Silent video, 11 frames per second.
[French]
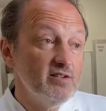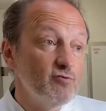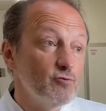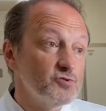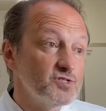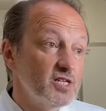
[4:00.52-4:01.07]
il faut
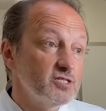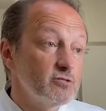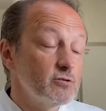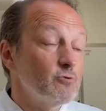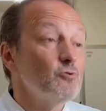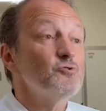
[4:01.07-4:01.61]
qu'on sache
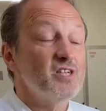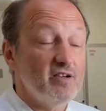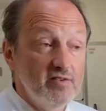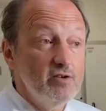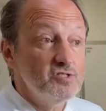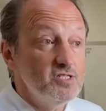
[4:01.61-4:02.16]
conserver
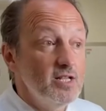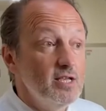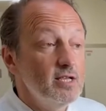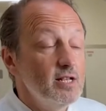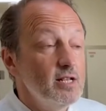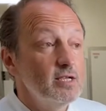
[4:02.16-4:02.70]
aussi
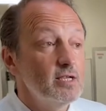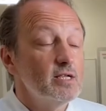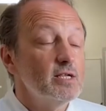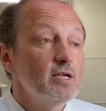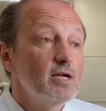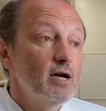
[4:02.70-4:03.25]
les,
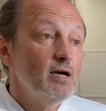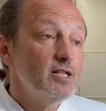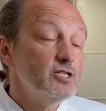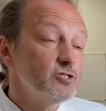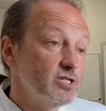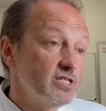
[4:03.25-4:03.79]
les,
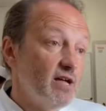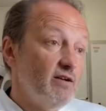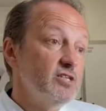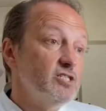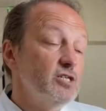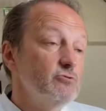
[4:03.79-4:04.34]
gens qui
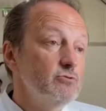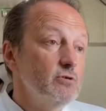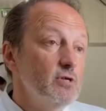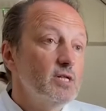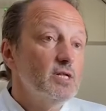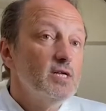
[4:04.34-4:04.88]
travaillent chez nous.
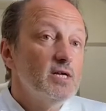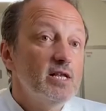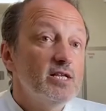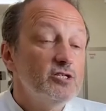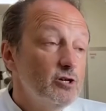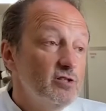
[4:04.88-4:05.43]
Les
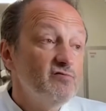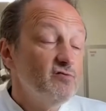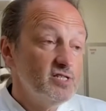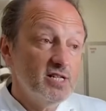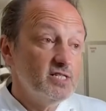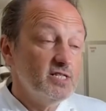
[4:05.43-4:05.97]
jeunes, il faut
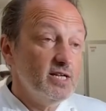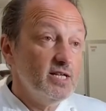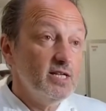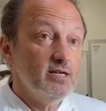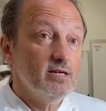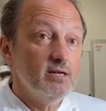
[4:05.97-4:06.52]
les
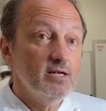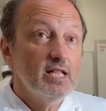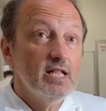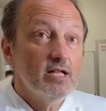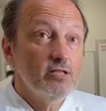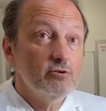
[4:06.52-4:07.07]
attirer.
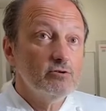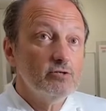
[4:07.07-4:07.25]
donc